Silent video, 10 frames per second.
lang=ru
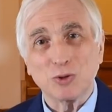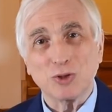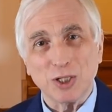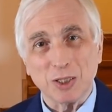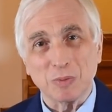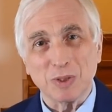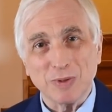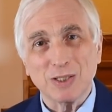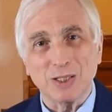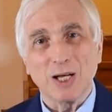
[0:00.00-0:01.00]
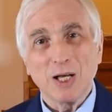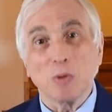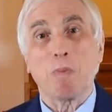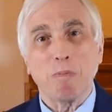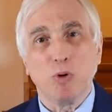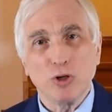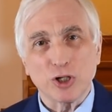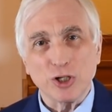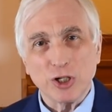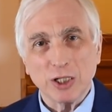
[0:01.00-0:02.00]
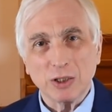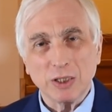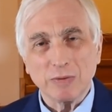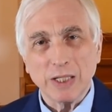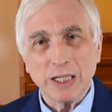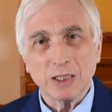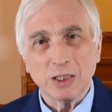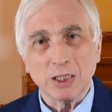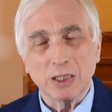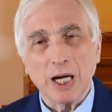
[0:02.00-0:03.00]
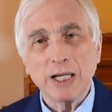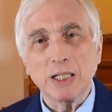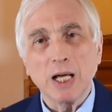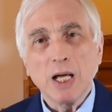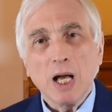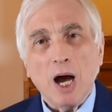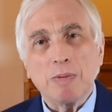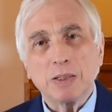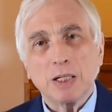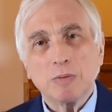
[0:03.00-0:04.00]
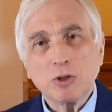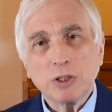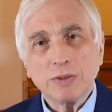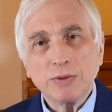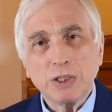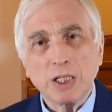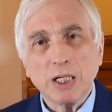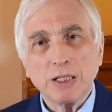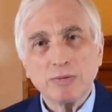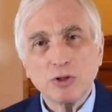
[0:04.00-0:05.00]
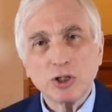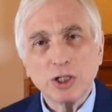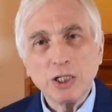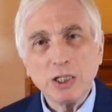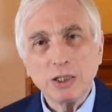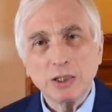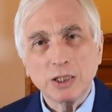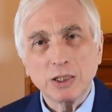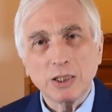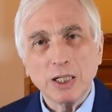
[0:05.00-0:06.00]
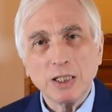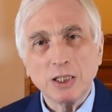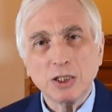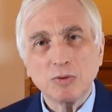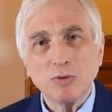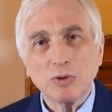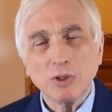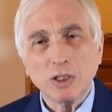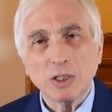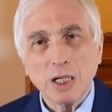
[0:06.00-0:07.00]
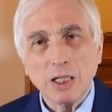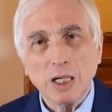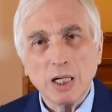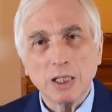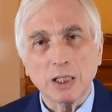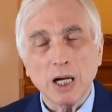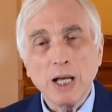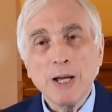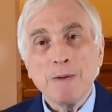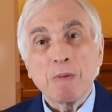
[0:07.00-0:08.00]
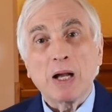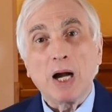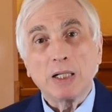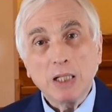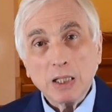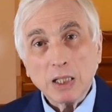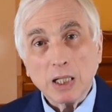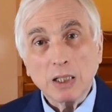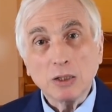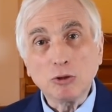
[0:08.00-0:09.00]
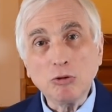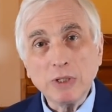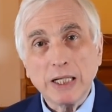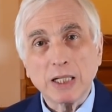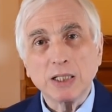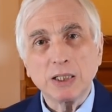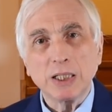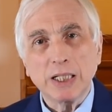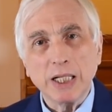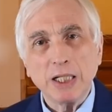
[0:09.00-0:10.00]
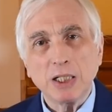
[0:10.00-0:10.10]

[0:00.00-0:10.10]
что с этим связано, по большей части является тайной, а потому что вся его жизнь состоит из своего рода загадок. Когда-то, когда только рассекретили